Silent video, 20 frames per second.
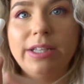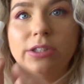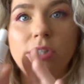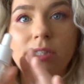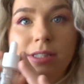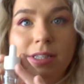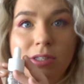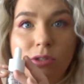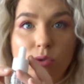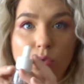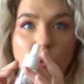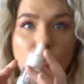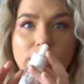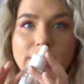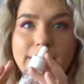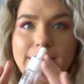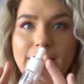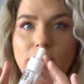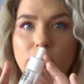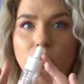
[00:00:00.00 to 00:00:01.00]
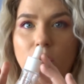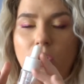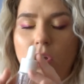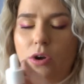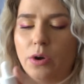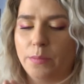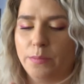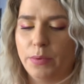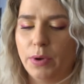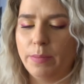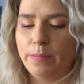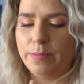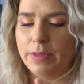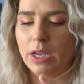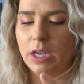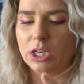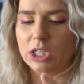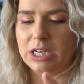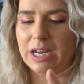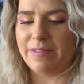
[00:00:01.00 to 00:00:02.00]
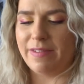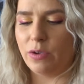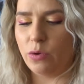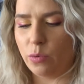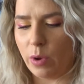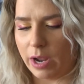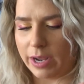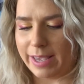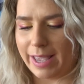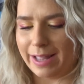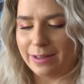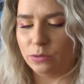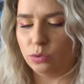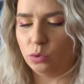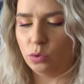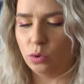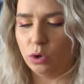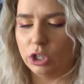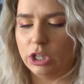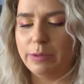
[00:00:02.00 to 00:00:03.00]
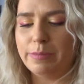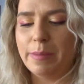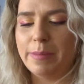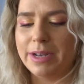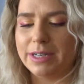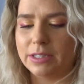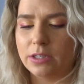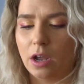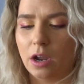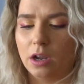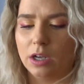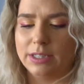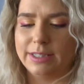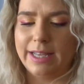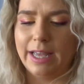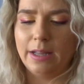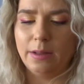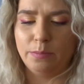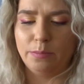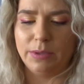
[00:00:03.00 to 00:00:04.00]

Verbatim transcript: Ça, c'est sur le site de Colourpop, Je l'avais eu en cadeau euh, de ma belle-sœur Roxane.